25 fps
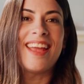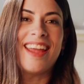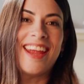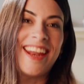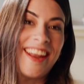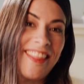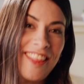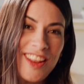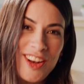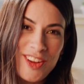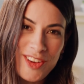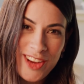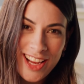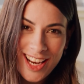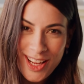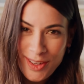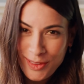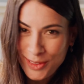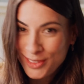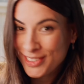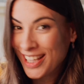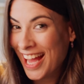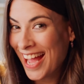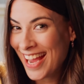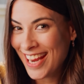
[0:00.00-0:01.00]
¿Eres de los que le
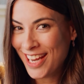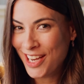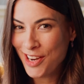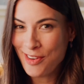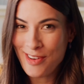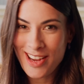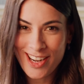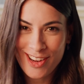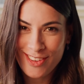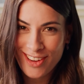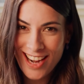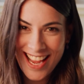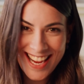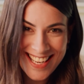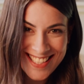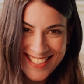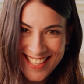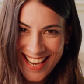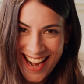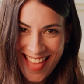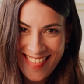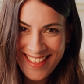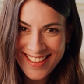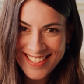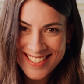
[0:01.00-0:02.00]
gusta innovar con las
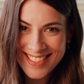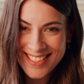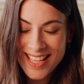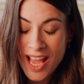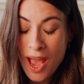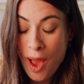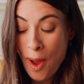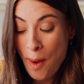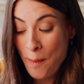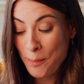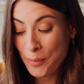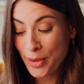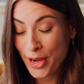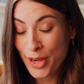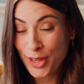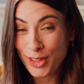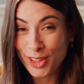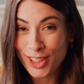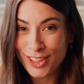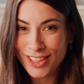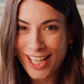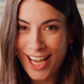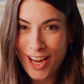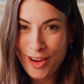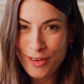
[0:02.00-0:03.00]
ensaladas? Pues hoy
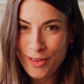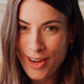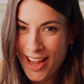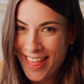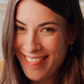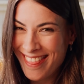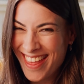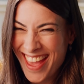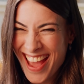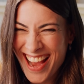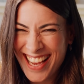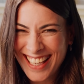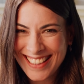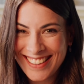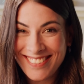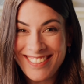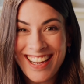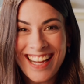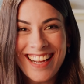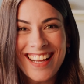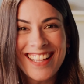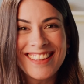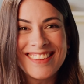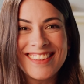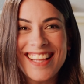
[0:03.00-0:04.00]
te traigo una idea que te va a
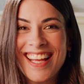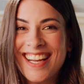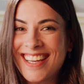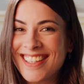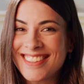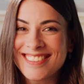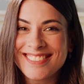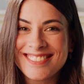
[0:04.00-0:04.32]
encantar.